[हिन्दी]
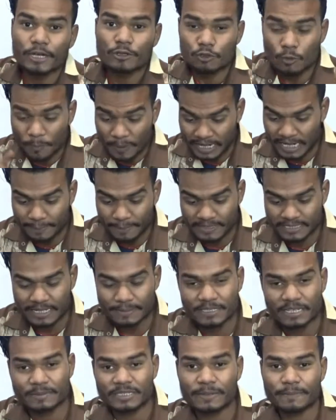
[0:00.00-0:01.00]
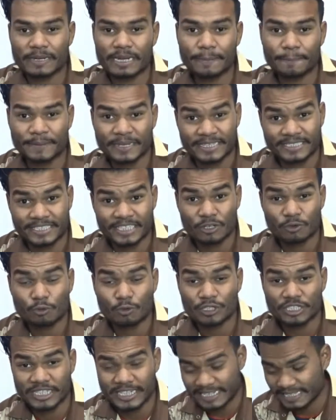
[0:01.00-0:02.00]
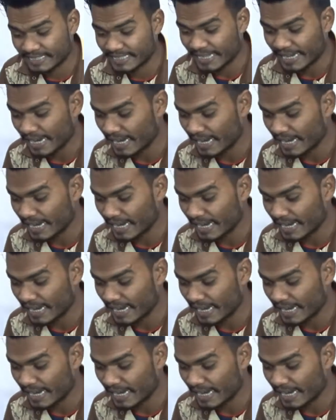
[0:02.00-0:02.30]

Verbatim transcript: तो फटाफट से हम सबसे पहले पेंसिल को छीलते